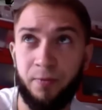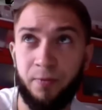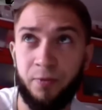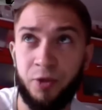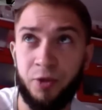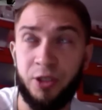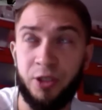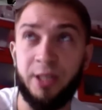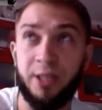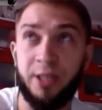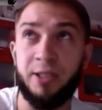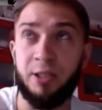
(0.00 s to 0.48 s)

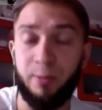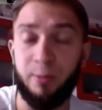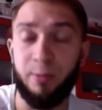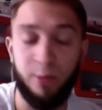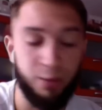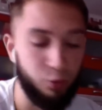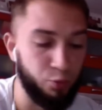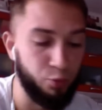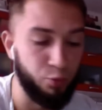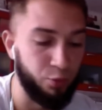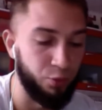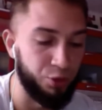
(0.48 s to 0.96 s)
2016
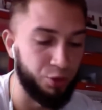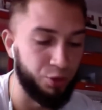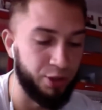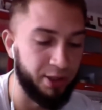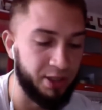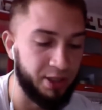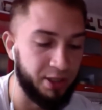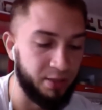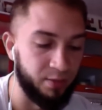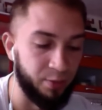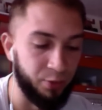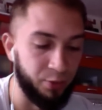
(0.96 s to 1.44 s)
году,
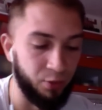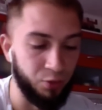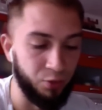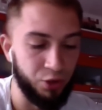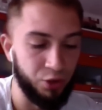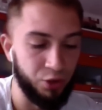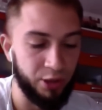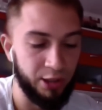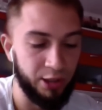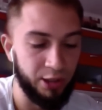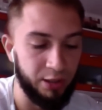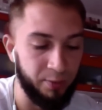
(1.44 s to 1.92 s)
получается, мы
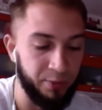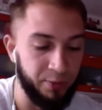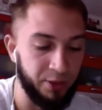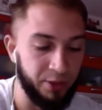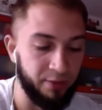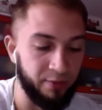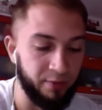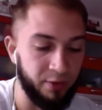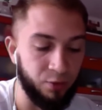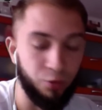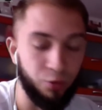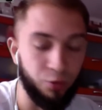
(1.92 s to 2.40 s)
получили
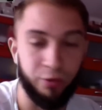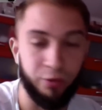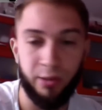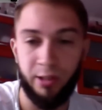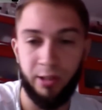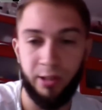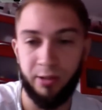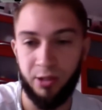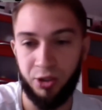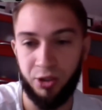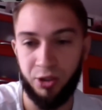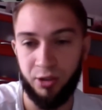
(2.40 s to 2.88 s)
первый
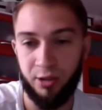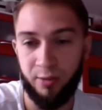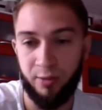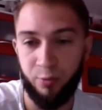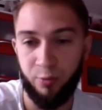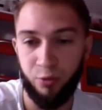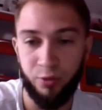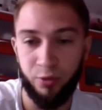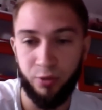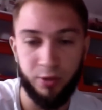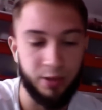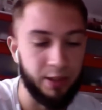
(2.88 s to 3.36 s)
отлик нашей
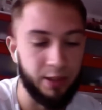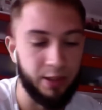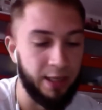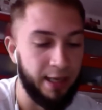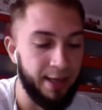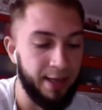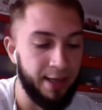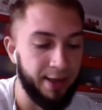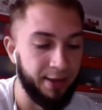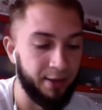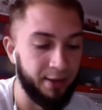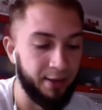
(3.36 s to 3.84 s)
работы.
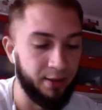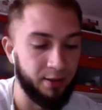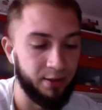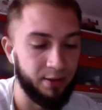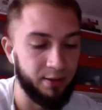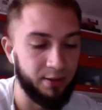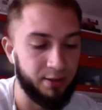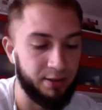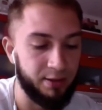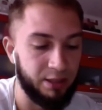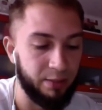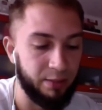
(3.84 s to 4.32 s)

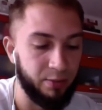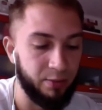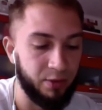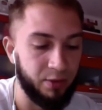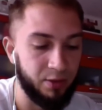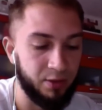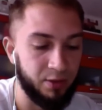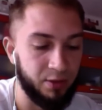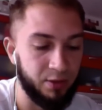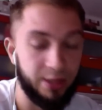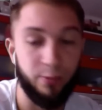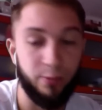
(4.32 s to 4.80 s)
Э, с
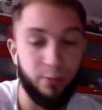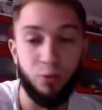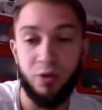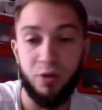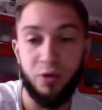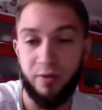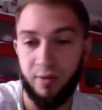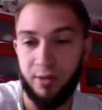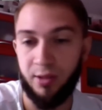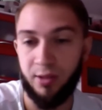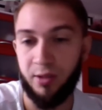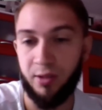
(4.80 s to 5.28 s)
нами, со мной
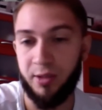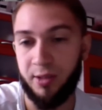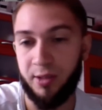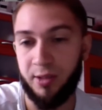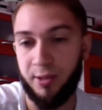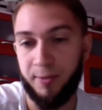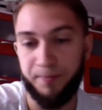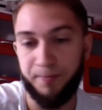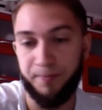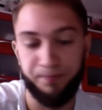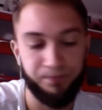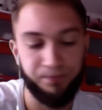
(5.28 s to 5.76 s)

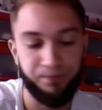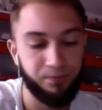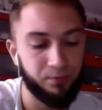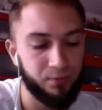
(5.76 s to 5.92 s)
связался